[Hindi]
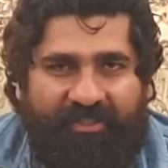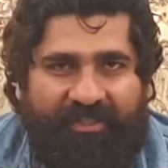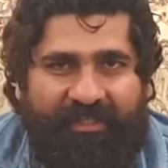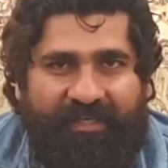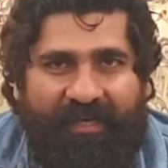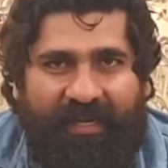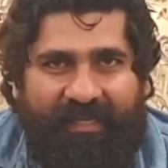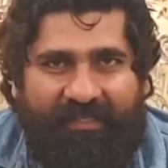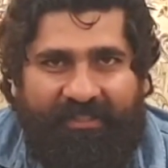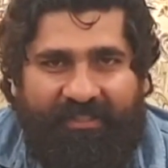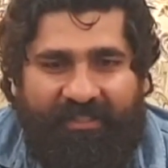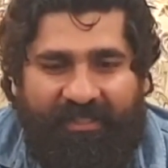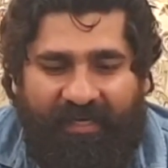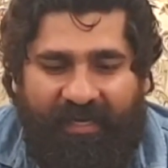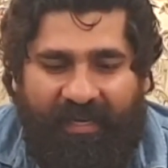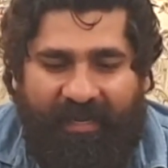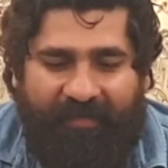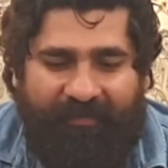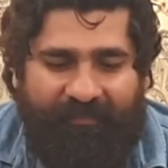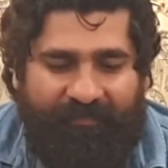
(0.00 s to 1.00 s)
स्टेनलेस
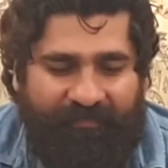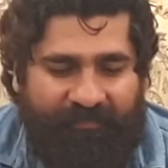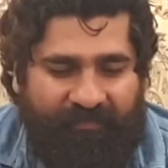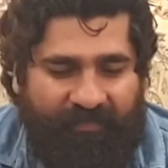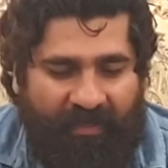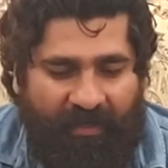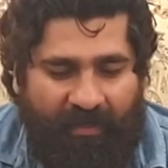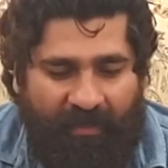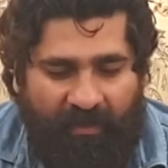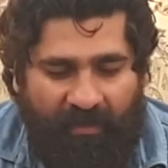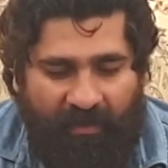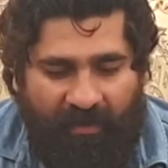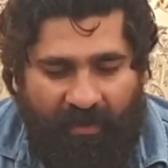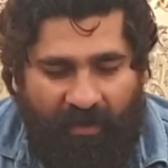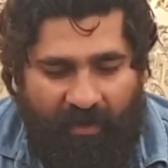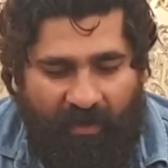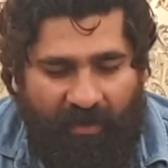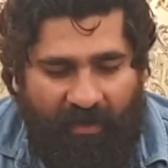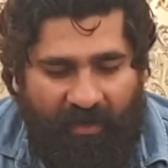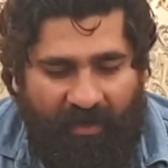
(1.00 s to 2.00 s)
स्टील है
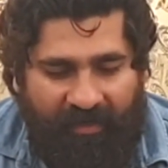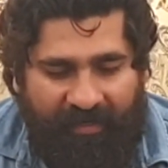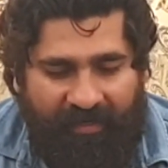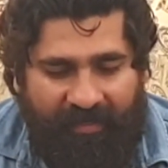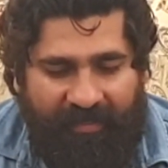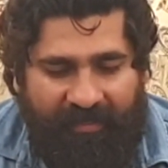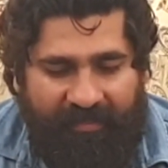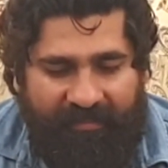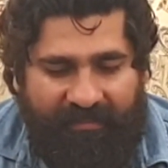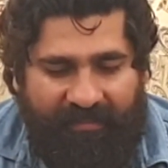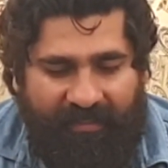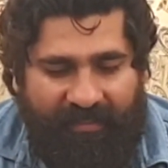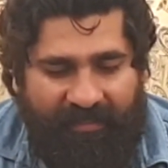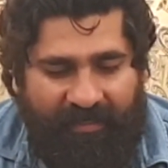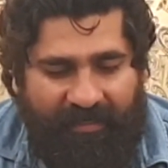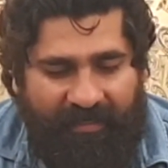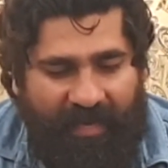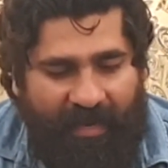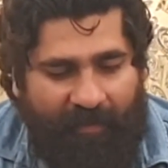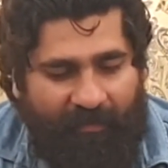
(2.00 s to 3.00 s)
और इसके
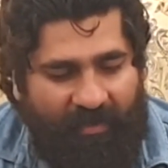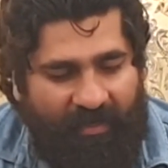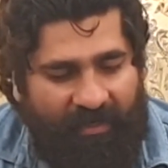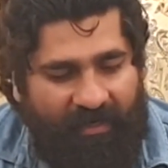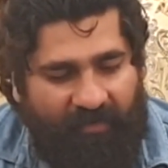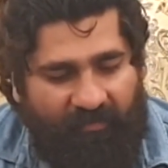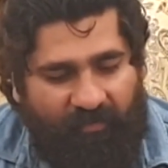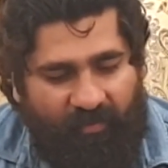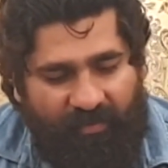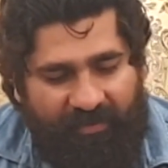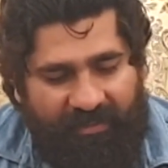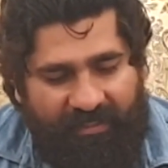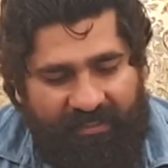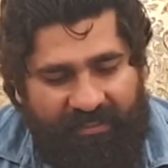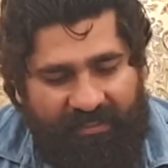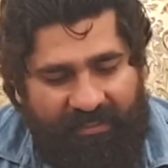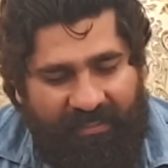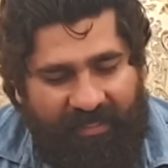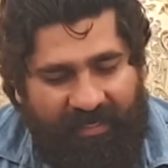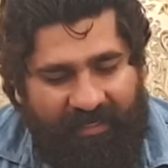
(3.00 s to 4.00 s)
अंदर ये आप कलरफुल
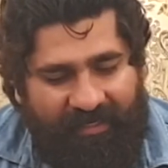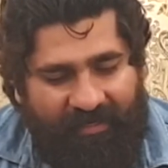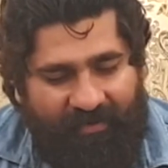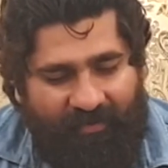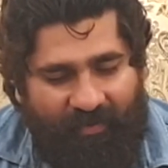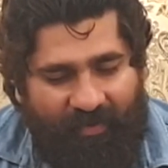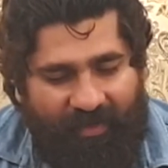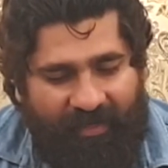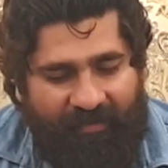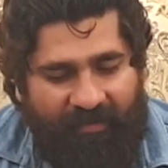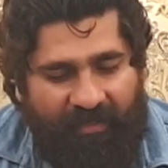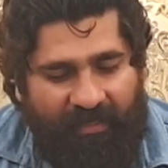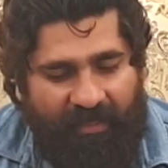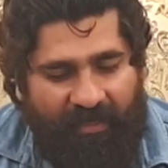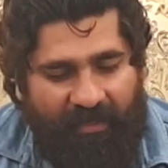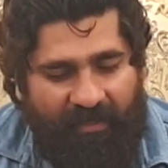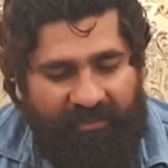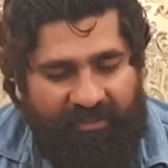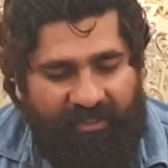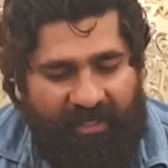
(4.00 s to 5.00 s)
दस्ती देख रहे होंगे
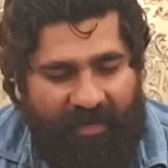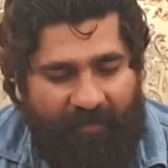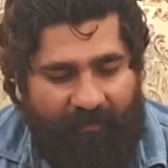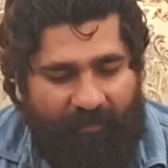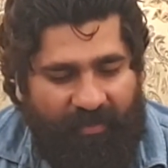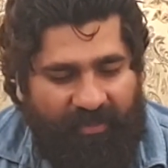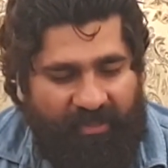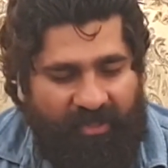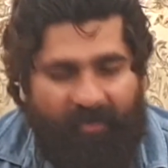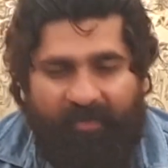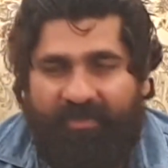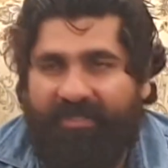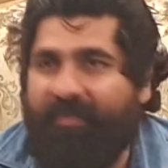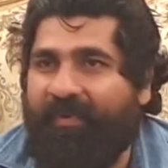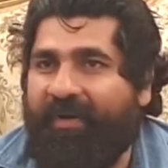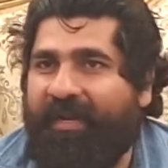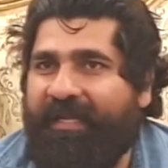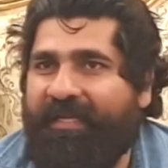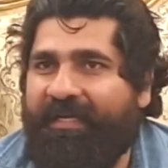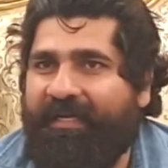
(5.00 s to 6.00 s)
ये पत्थरों से
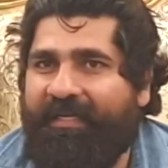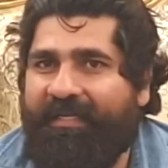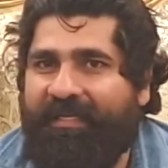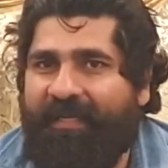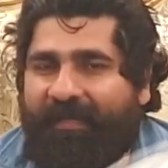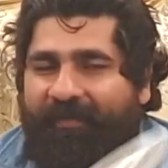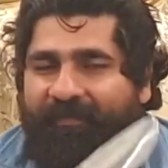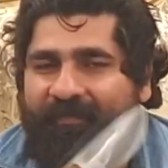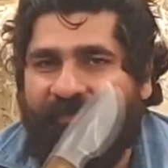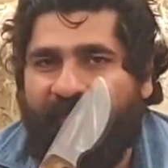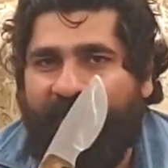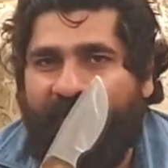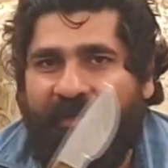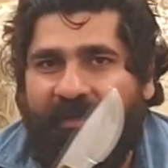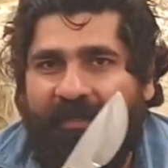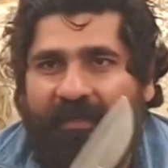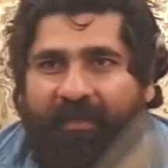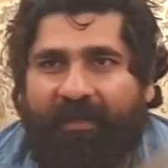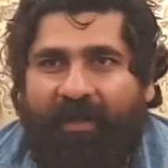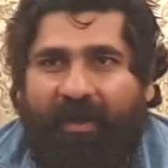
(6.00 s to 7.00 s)
बनाई गई है
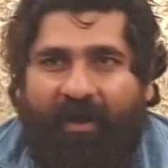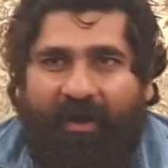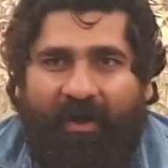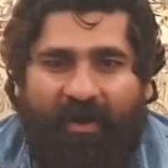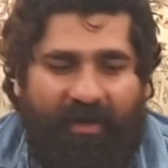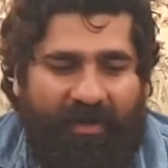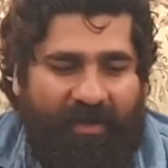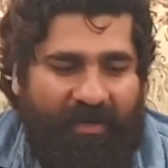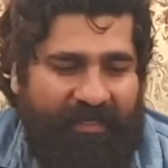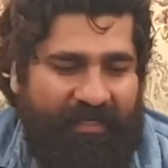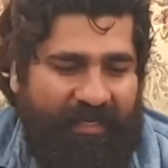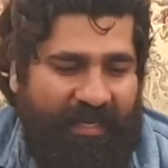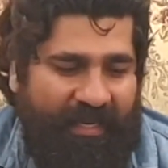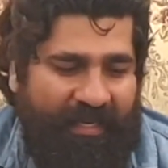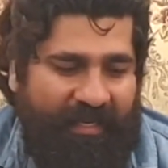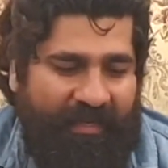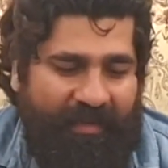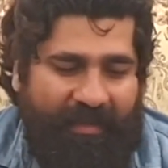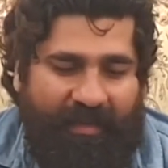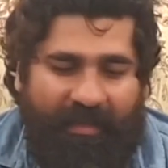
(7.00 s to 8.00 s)
और
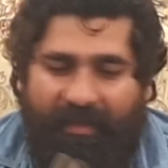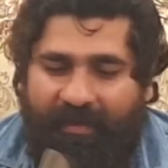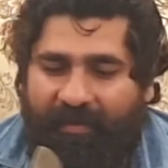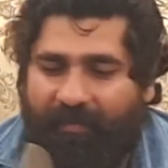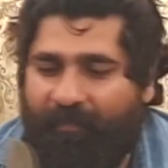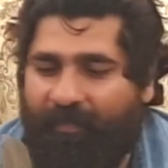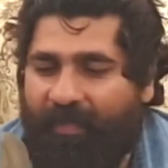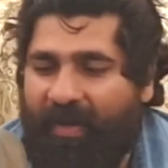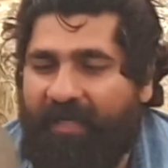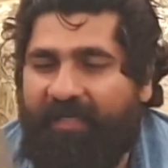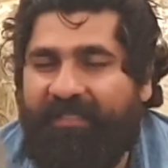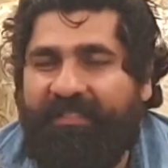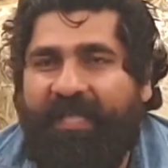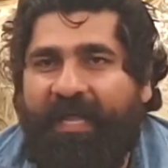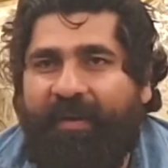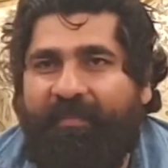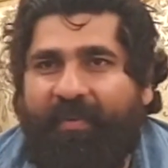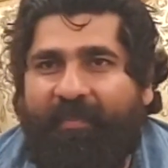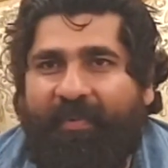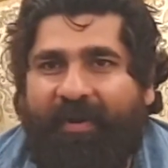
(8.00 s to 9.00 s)
ये
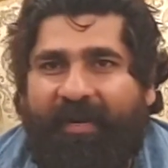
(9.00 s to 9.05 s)
पाकिस्तान में